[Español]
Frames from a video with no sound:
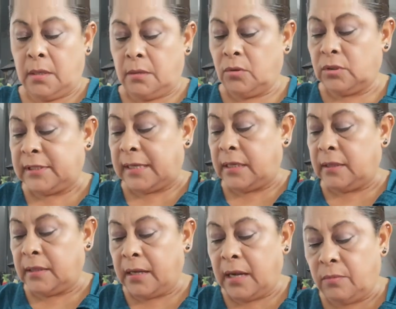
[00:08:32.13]
Entonces aquí
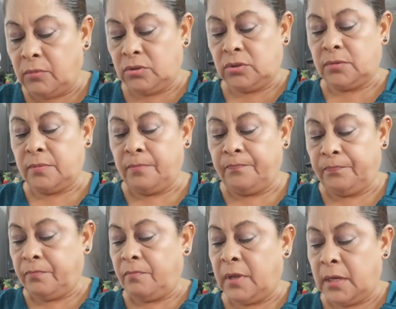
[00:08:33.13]
tenemos,
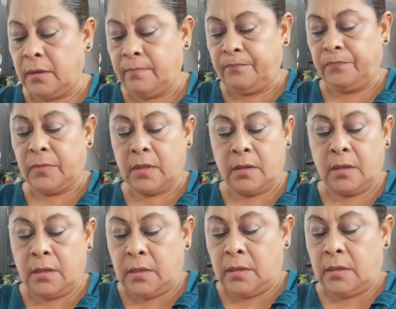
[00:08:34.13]
miren,
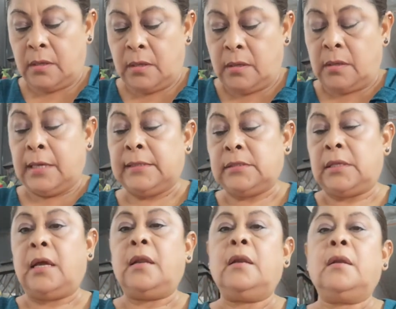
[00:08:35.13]
ya está,